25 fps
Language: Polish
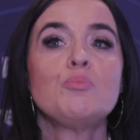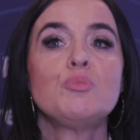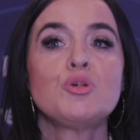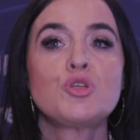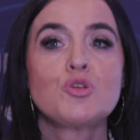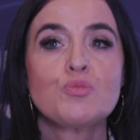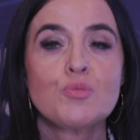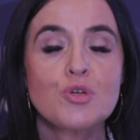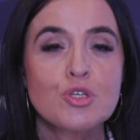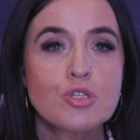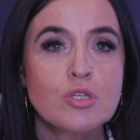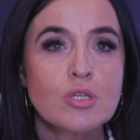
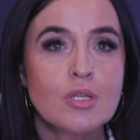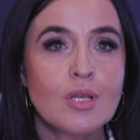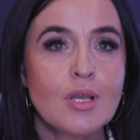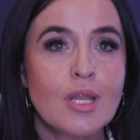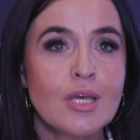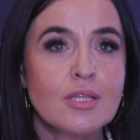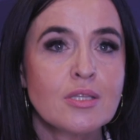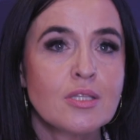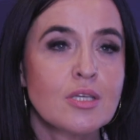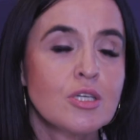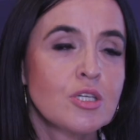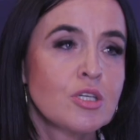Być może
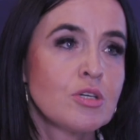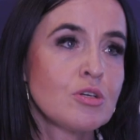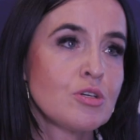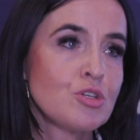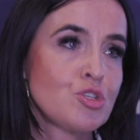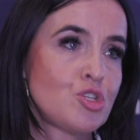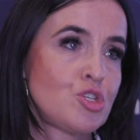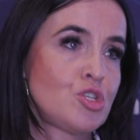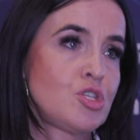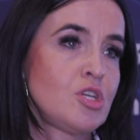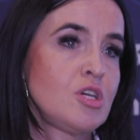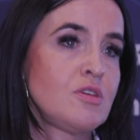
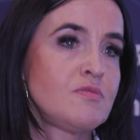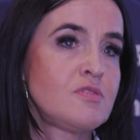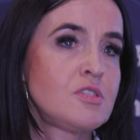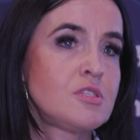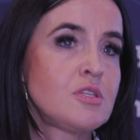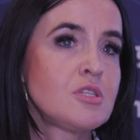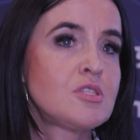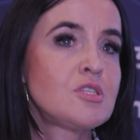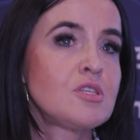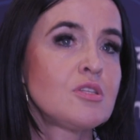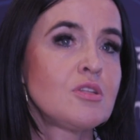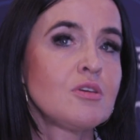dlatego, że w
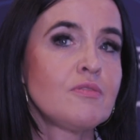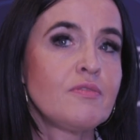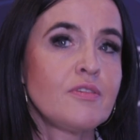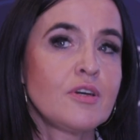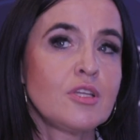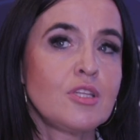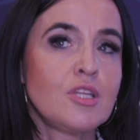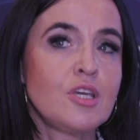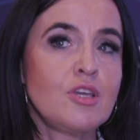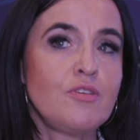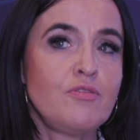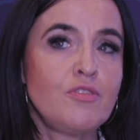
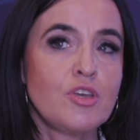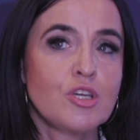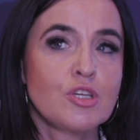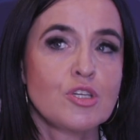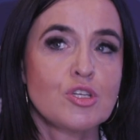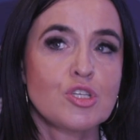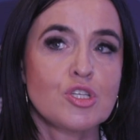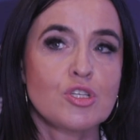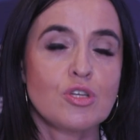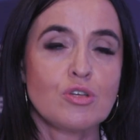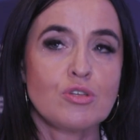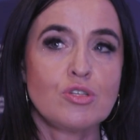zdecydowanej
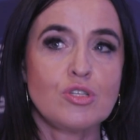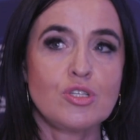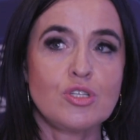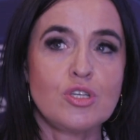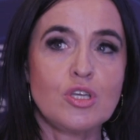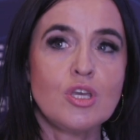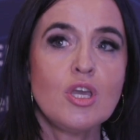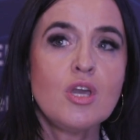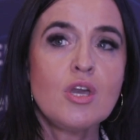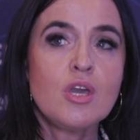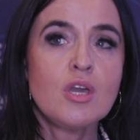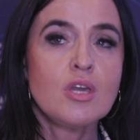
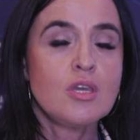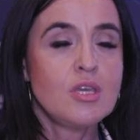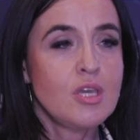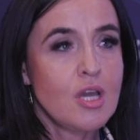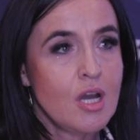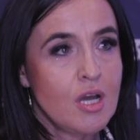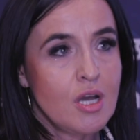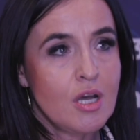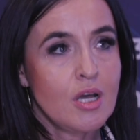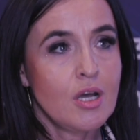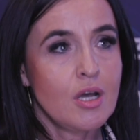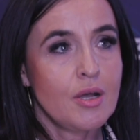większości
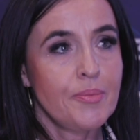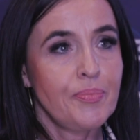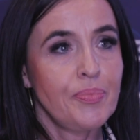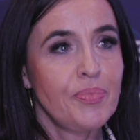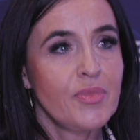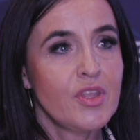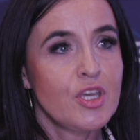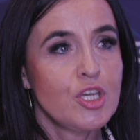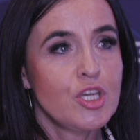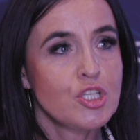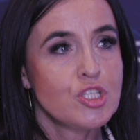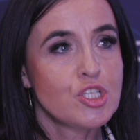ja
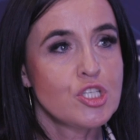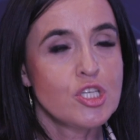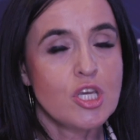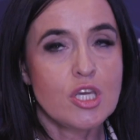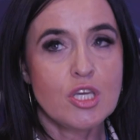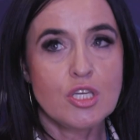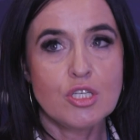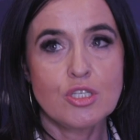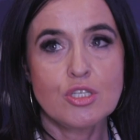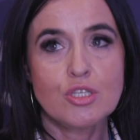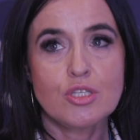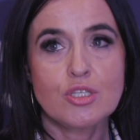
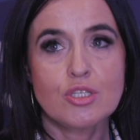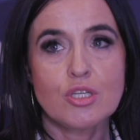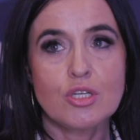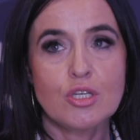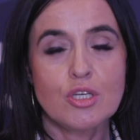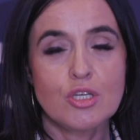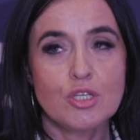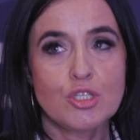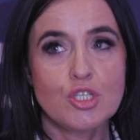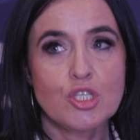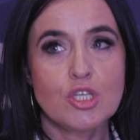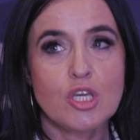część, e,
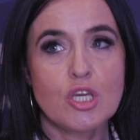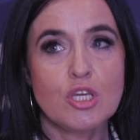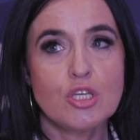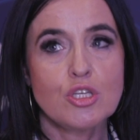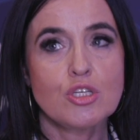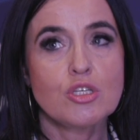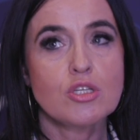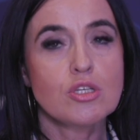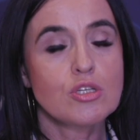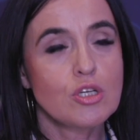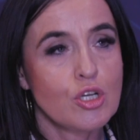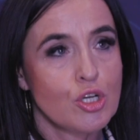
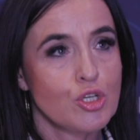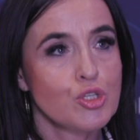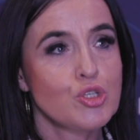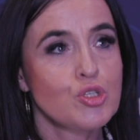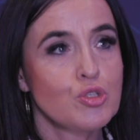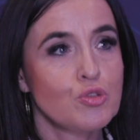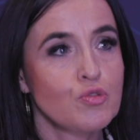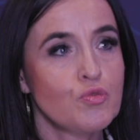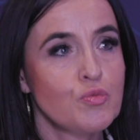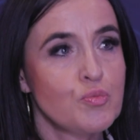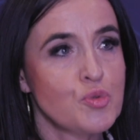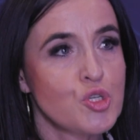część
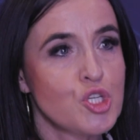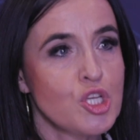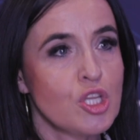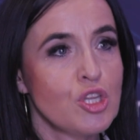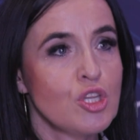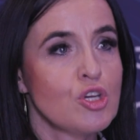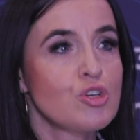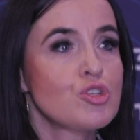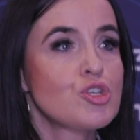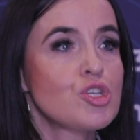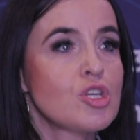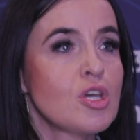kosztów
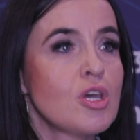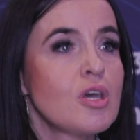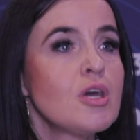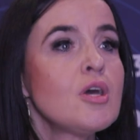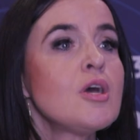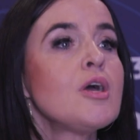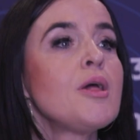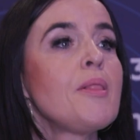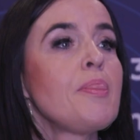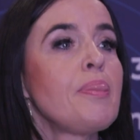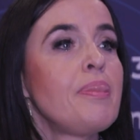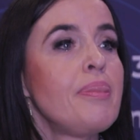przenoszę
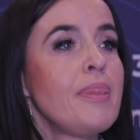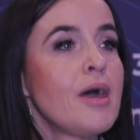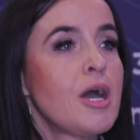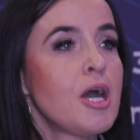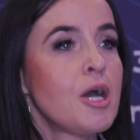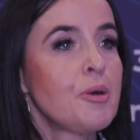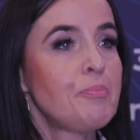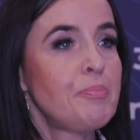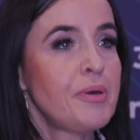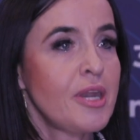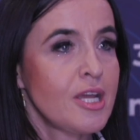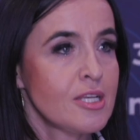
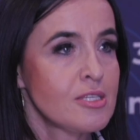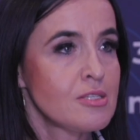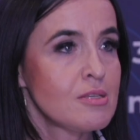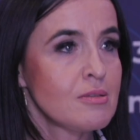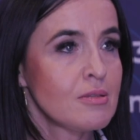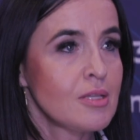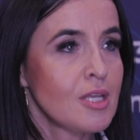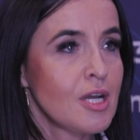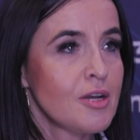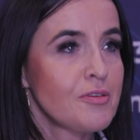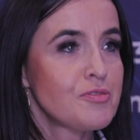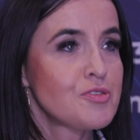na
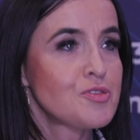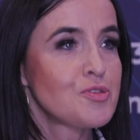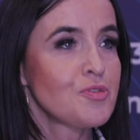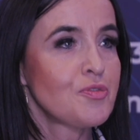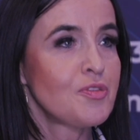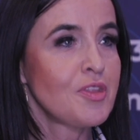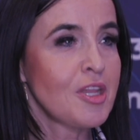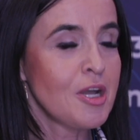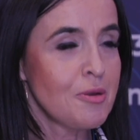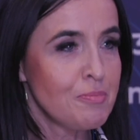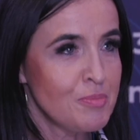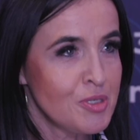
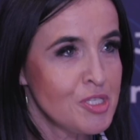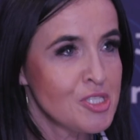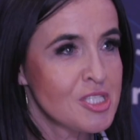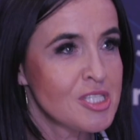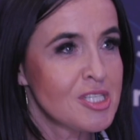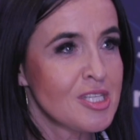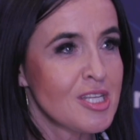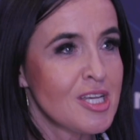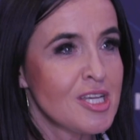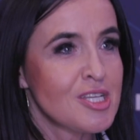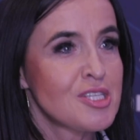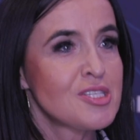pracodawców, na
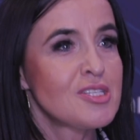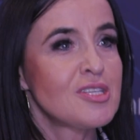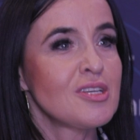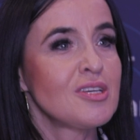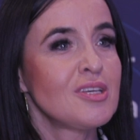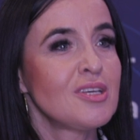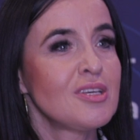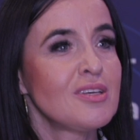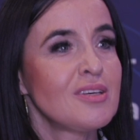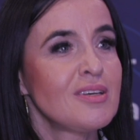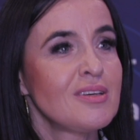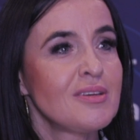biznes,
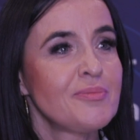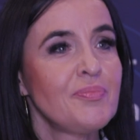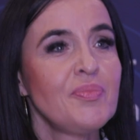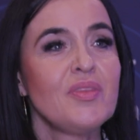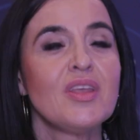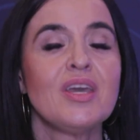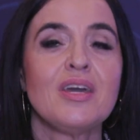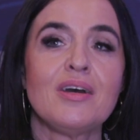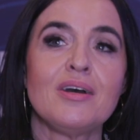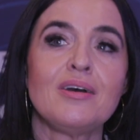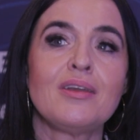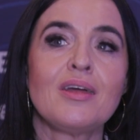
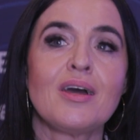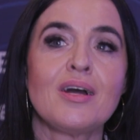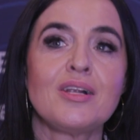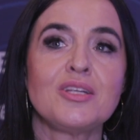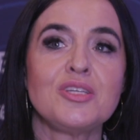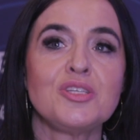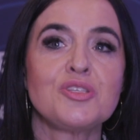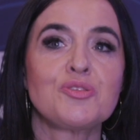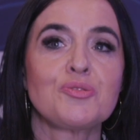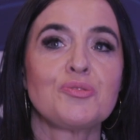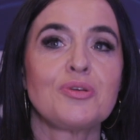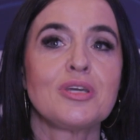
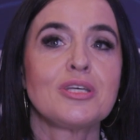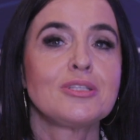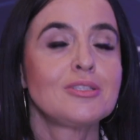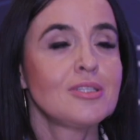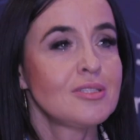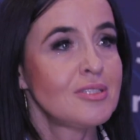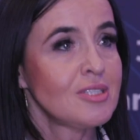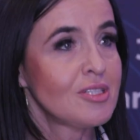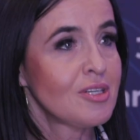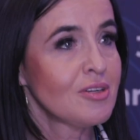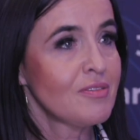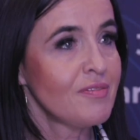realizuję
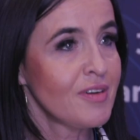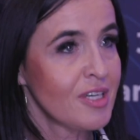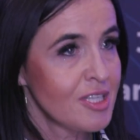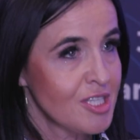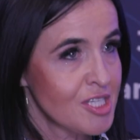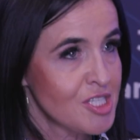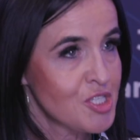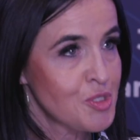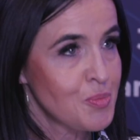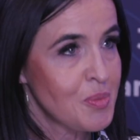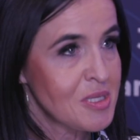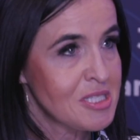
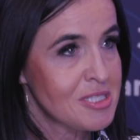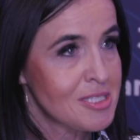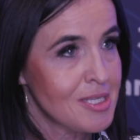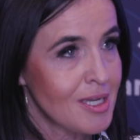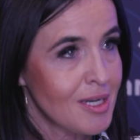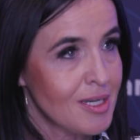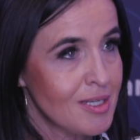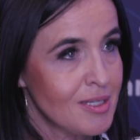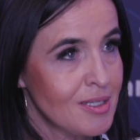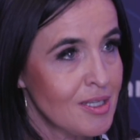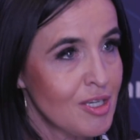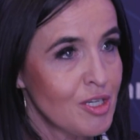dedykowane
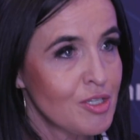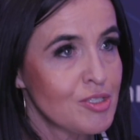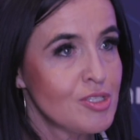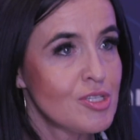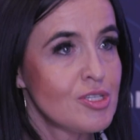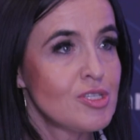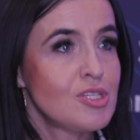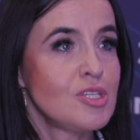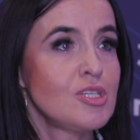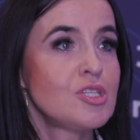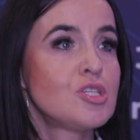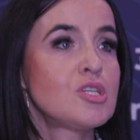
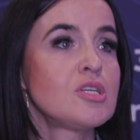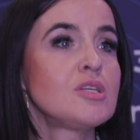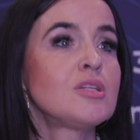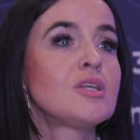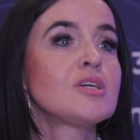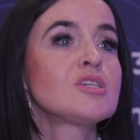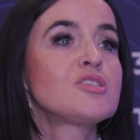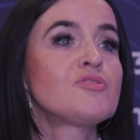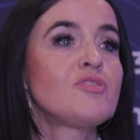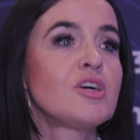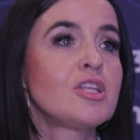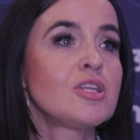specjalności, czyli
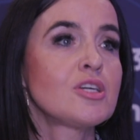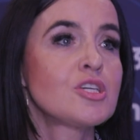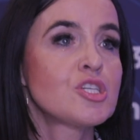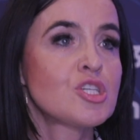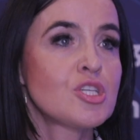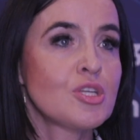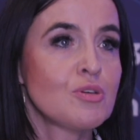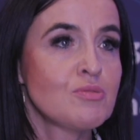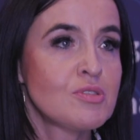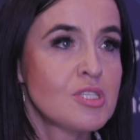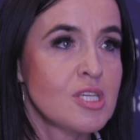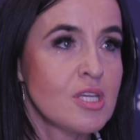tak zwane
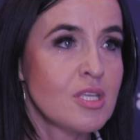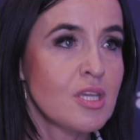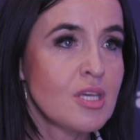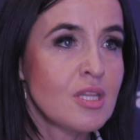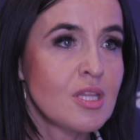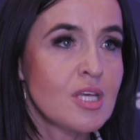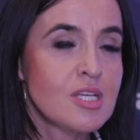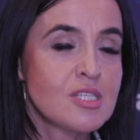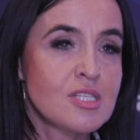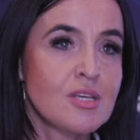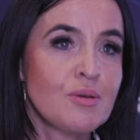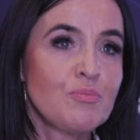
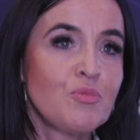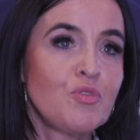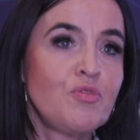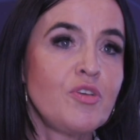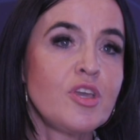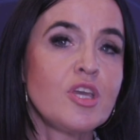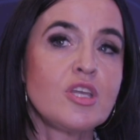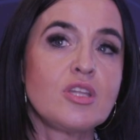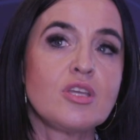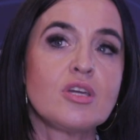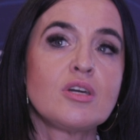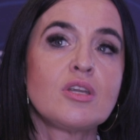kształcenie na
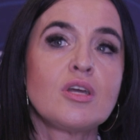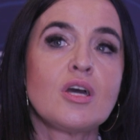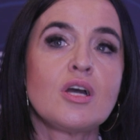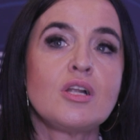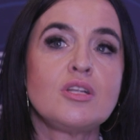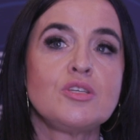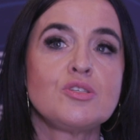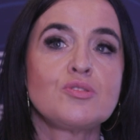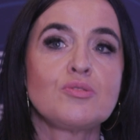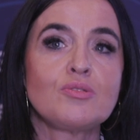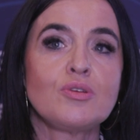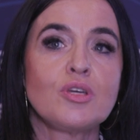zamówienie,
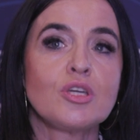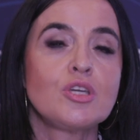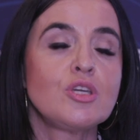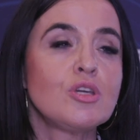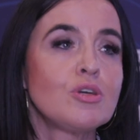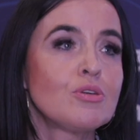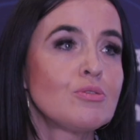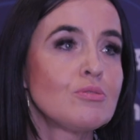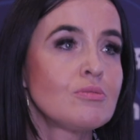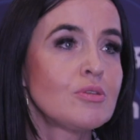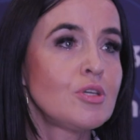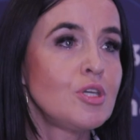realizuję
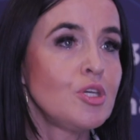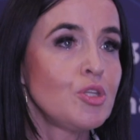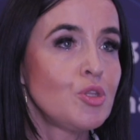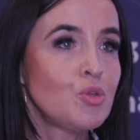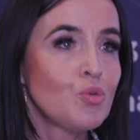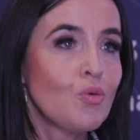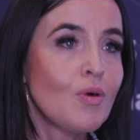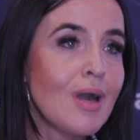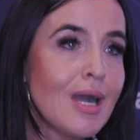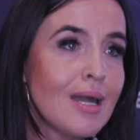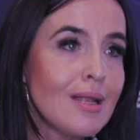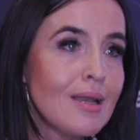kierunki kierunki
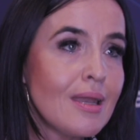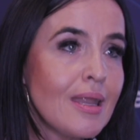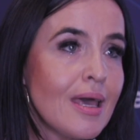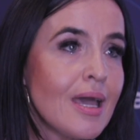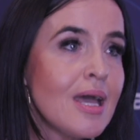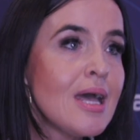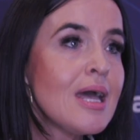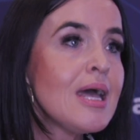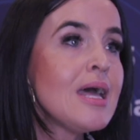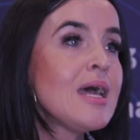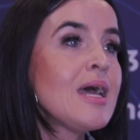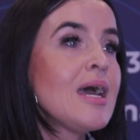
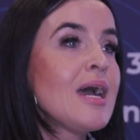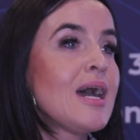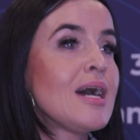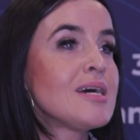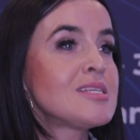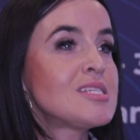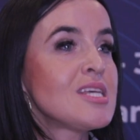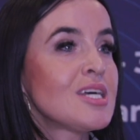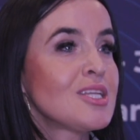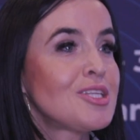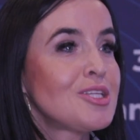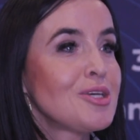dualne,
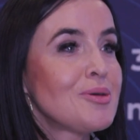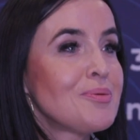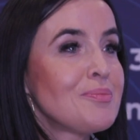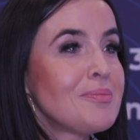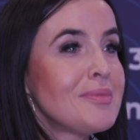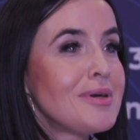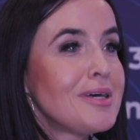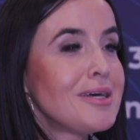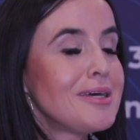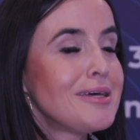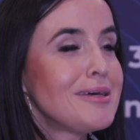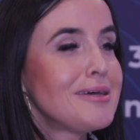a
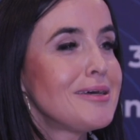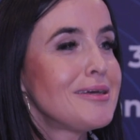zatem e,